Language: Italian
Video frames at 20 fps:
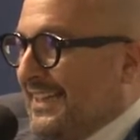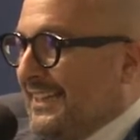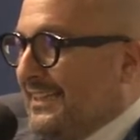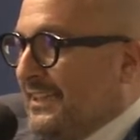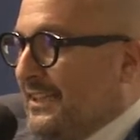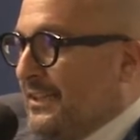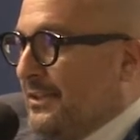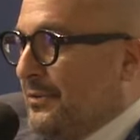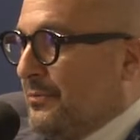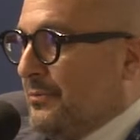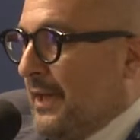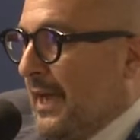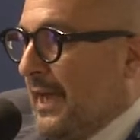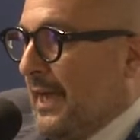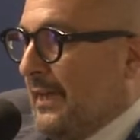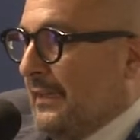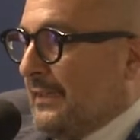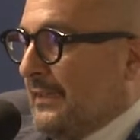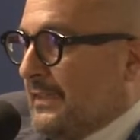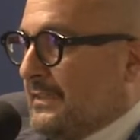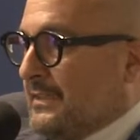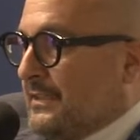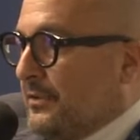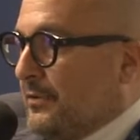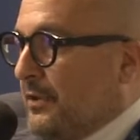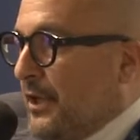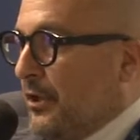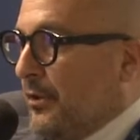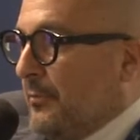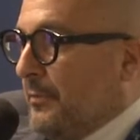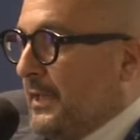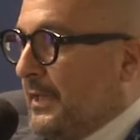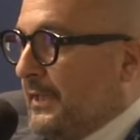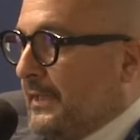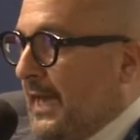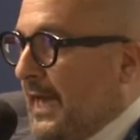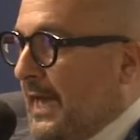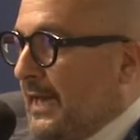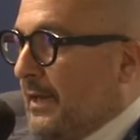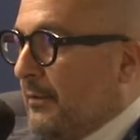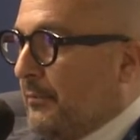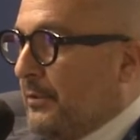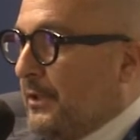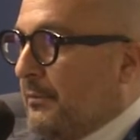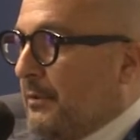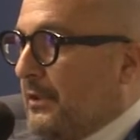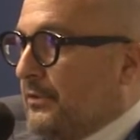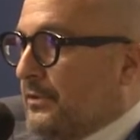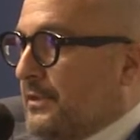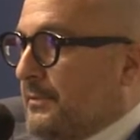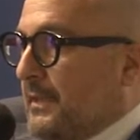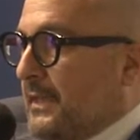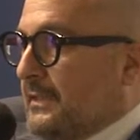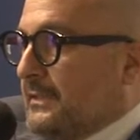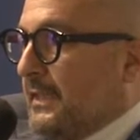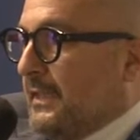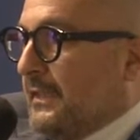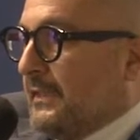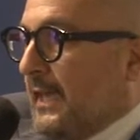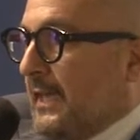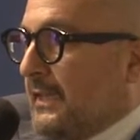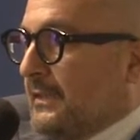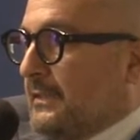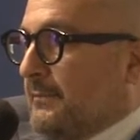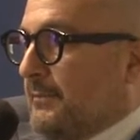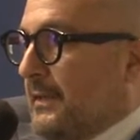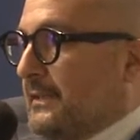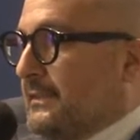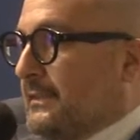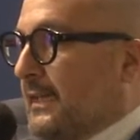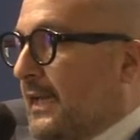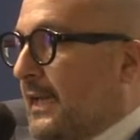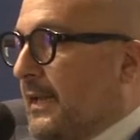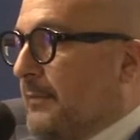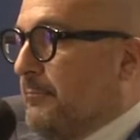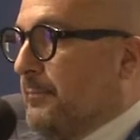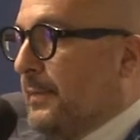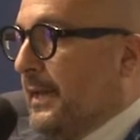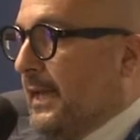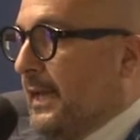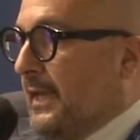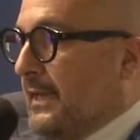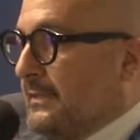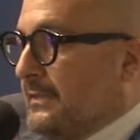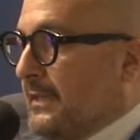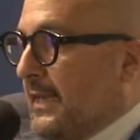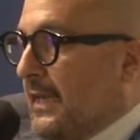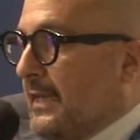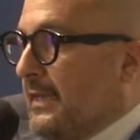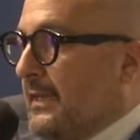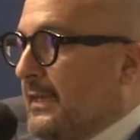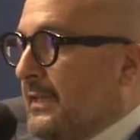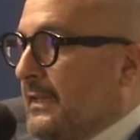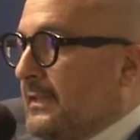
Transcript: di una nazione come l'Italia, quindi quando si pensa all'Italia si pensa alle imprese,